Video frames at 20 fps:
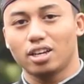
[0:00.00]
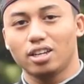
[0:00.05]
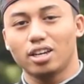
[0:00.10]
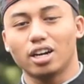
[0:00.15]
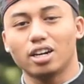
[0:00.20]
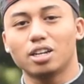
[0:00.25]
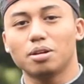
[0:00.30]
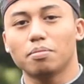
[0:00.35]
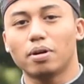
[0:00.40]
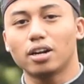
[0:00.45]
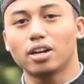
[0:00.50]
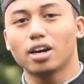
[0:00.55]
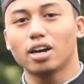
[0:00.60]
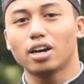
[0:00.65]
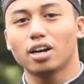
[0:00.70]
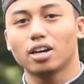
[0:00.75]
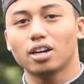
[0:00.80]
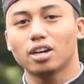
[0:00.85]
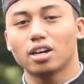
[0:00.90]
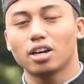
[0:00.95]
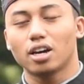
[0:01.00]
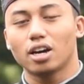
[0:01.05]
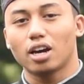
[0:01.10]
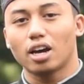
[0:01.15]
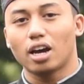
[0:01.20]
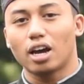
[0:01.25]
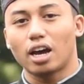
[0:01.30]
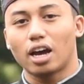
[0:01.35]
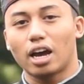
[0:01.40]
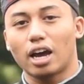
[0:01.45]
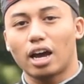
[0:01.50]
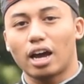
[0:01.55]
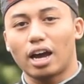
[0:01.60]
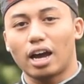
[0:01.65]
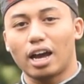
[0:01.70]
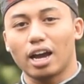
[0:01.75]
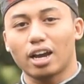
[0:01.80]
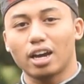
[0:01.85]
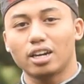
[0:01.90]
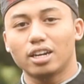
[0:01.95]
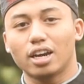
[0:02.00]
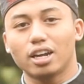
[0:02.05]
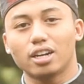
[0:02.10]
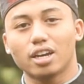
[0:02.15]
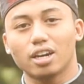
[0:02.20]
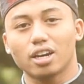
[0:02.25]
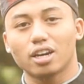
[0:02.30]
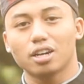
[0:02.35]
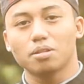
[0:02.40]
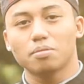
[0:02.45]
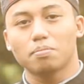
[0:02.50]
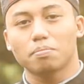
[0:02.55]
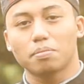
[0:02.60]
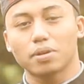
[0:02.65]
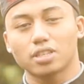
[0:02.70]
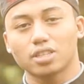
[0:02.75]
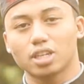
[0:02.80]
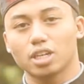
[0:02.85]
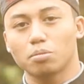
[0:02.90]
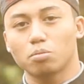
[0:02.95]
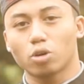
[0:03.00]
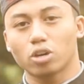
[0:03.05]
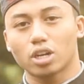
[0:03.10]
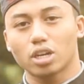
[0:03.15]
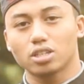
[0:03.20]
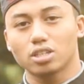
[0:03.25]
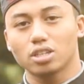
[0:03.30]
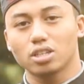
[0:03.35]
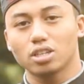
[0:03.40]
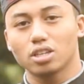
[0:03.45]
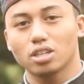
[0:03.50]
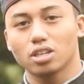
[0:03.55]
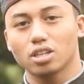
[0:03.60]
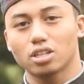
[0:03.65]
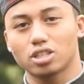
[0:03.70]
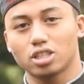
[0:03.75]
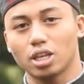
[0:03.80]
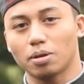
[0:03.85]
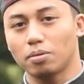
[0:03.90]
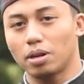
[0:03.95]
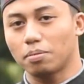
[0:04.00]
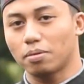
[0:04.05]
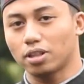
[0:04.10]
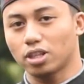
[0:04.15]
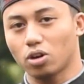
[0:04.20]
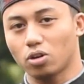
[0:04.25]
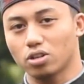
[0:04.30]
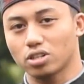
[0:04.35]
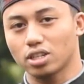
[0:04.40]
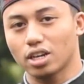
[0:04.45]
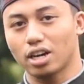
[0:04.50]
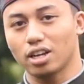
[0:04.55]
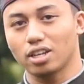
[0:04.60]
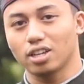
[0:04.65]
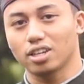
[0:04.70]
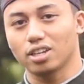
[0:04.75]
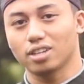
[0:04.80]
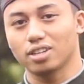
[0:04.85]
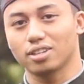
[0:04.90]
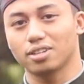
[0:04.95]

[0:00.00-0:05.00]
Yang dimana akan diadakan pesta demokrasi setiap lima tahun sekali.